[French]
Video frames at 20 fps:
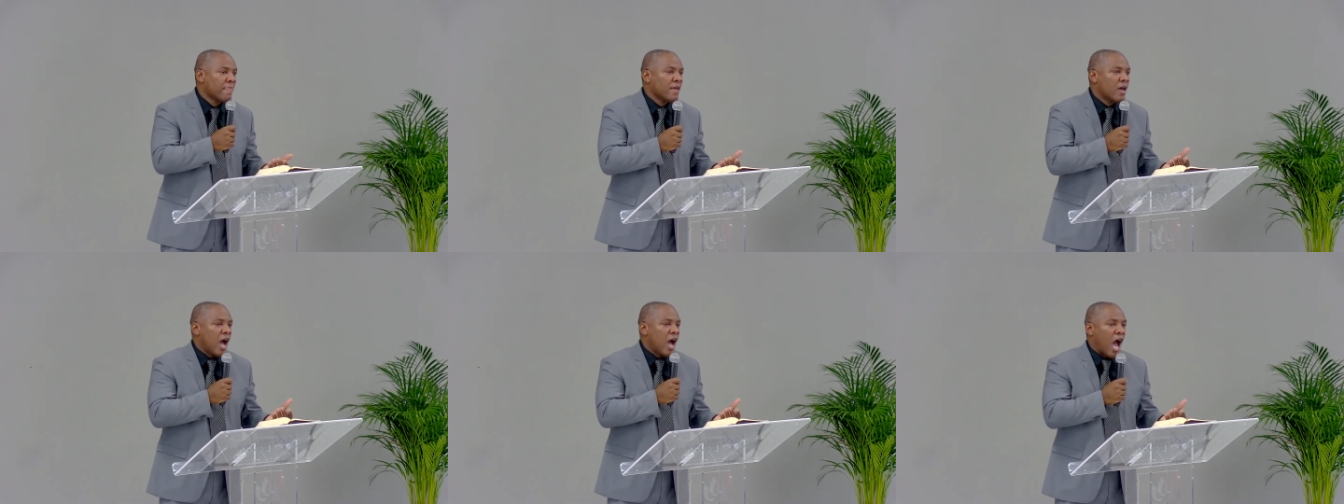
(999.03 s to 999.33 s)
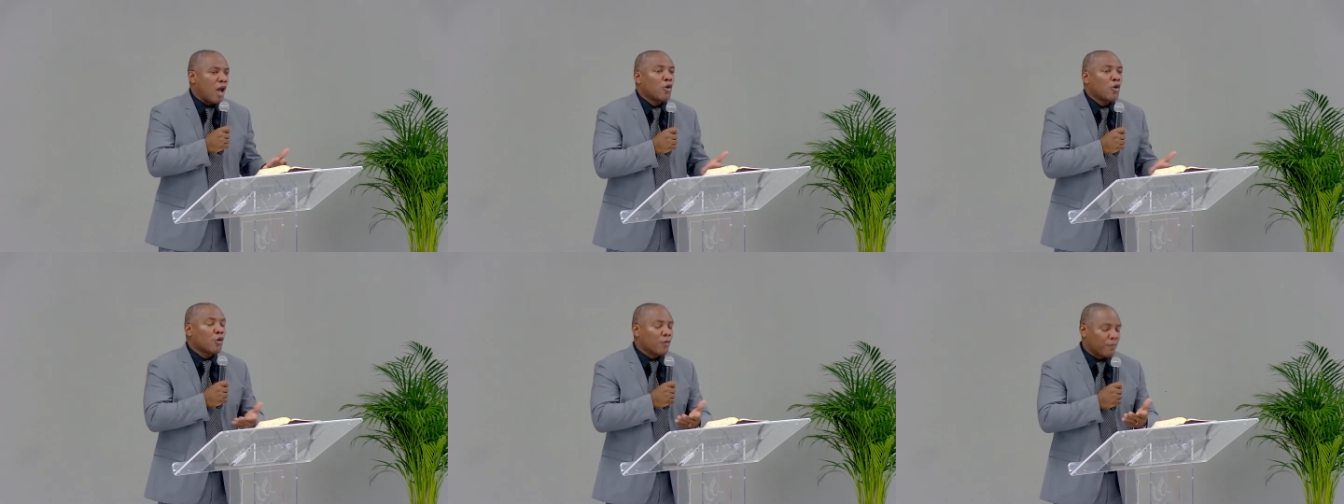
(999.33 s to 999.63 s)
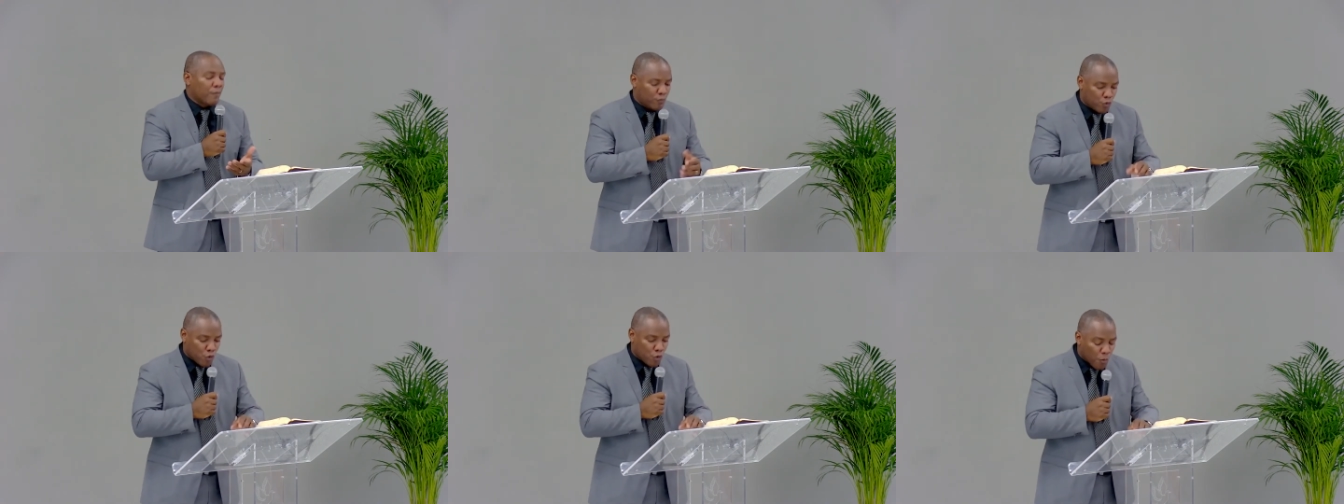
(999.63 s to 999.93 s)
Alors,
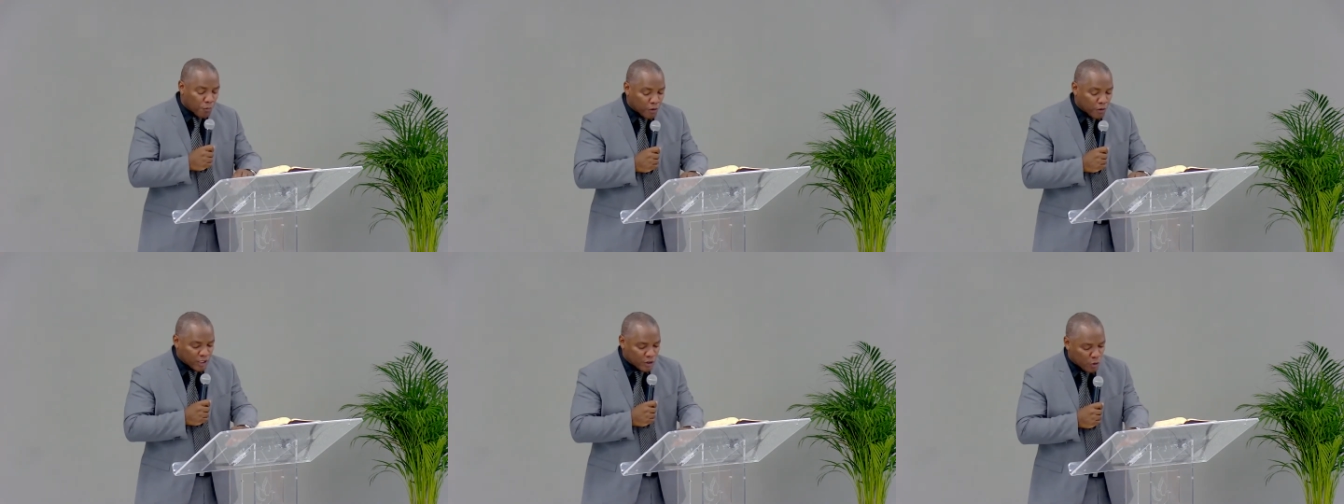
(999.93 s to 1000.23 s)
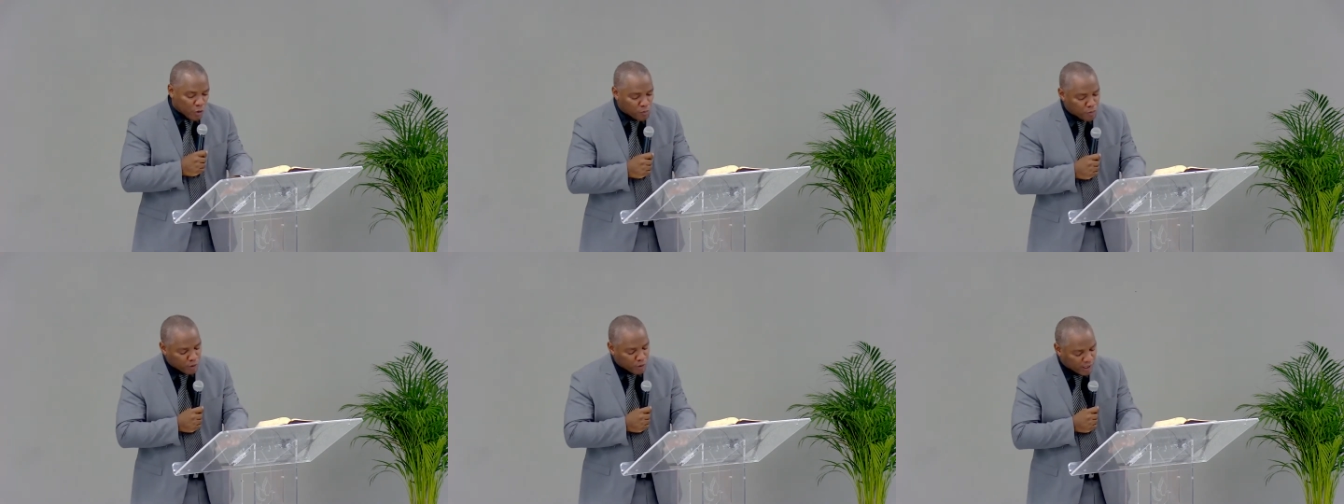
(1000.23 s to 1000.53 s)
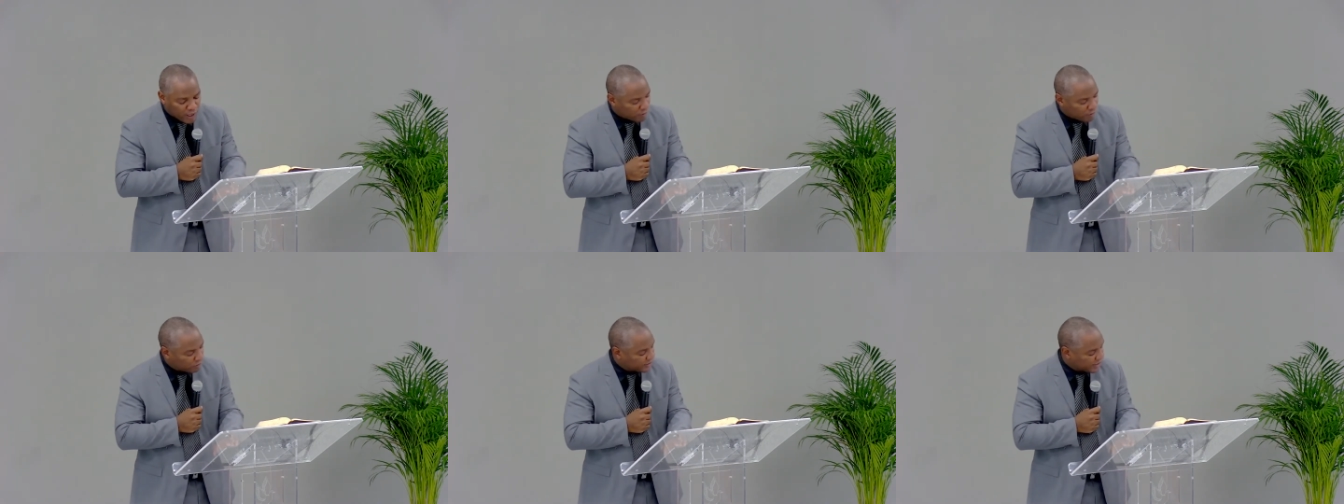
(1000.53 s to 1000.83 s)
vous comprenez qu'on pourrait
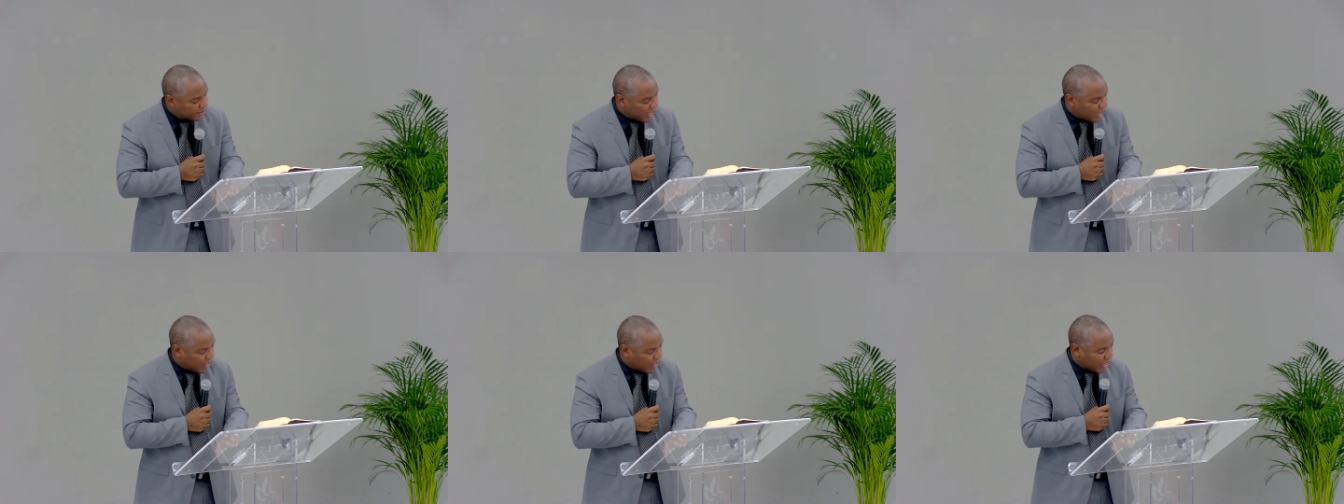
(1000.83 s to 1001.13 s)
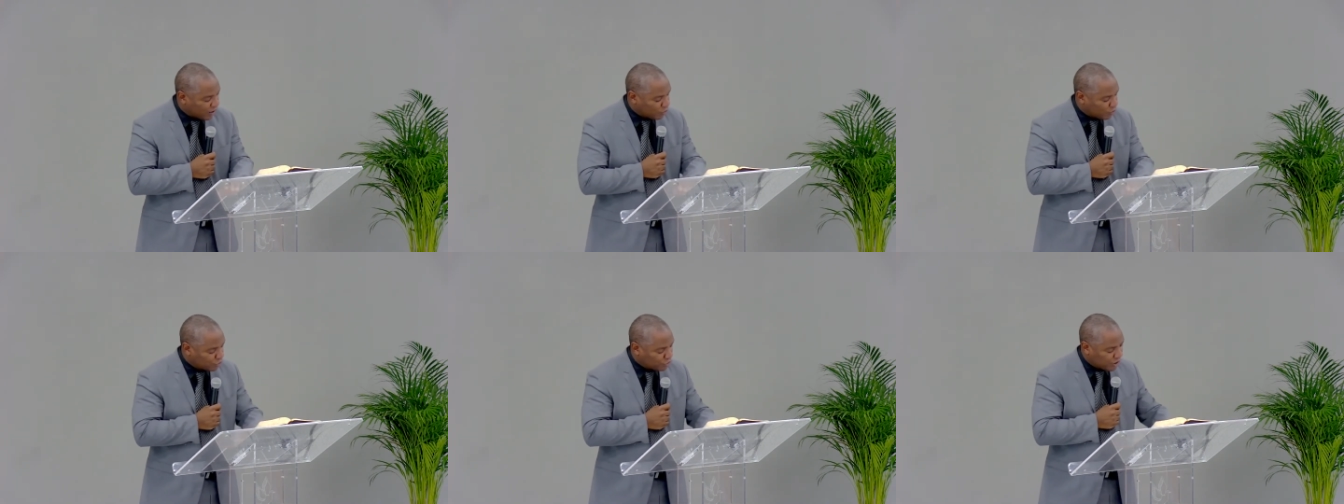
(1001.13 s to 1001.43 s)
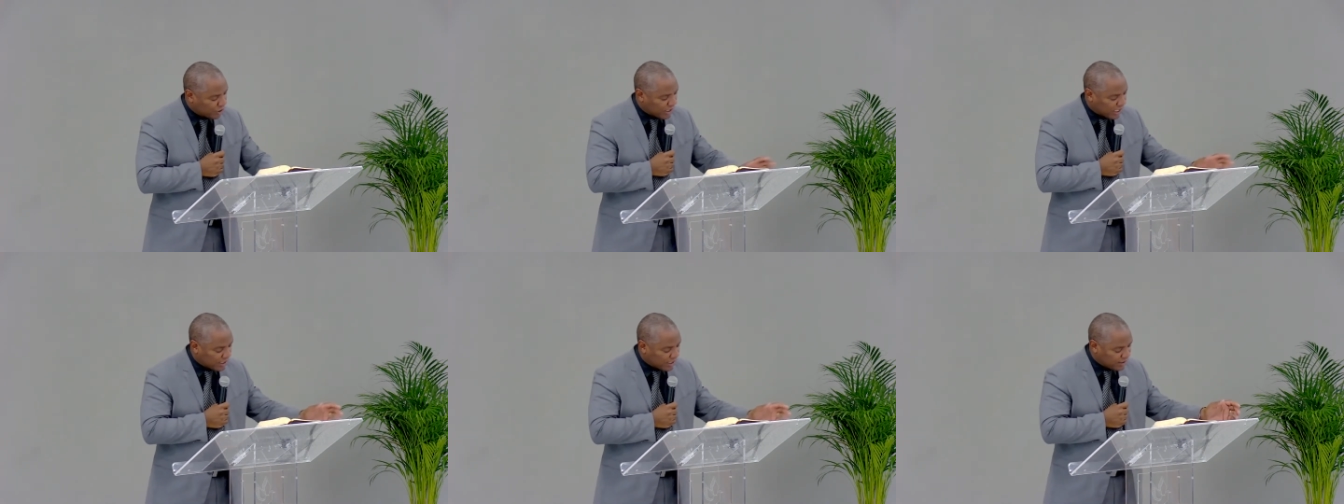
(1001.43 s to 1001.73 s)
comme ça rallonger
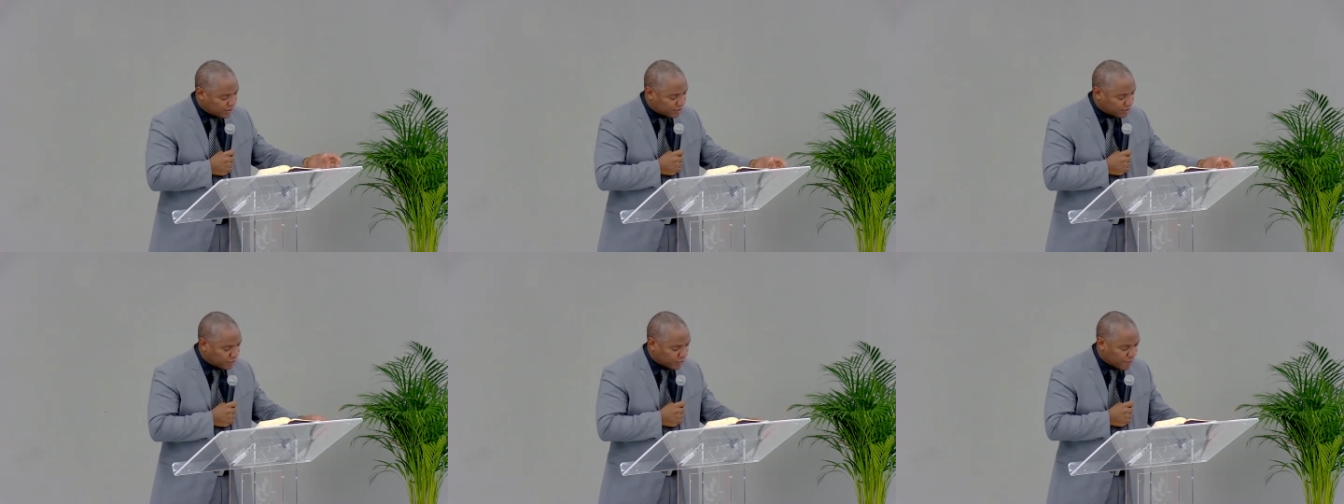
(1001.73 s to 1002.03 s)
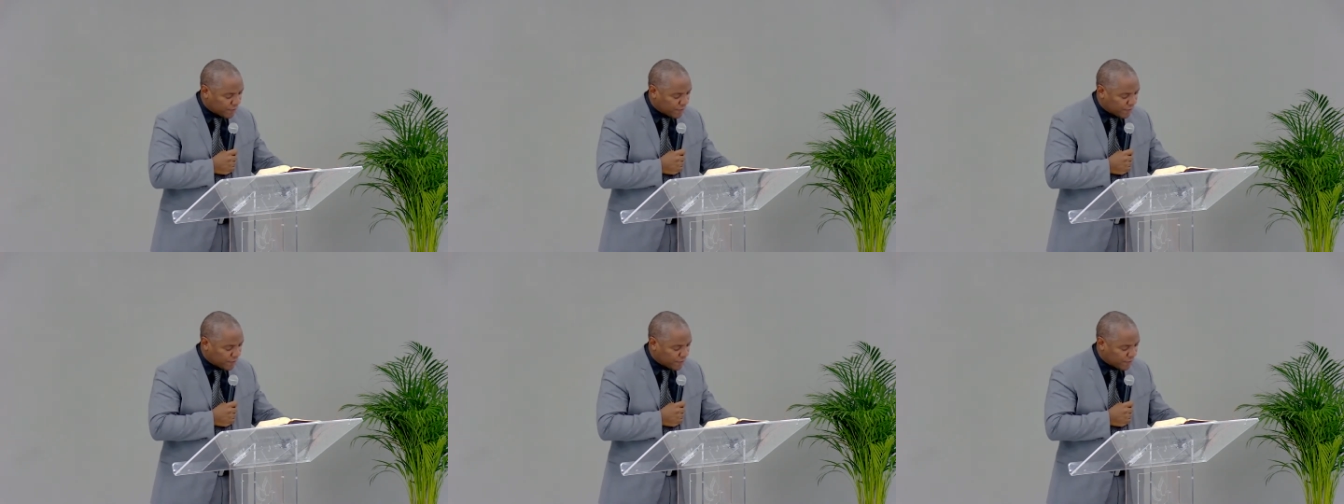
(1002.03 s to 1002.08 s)
la liste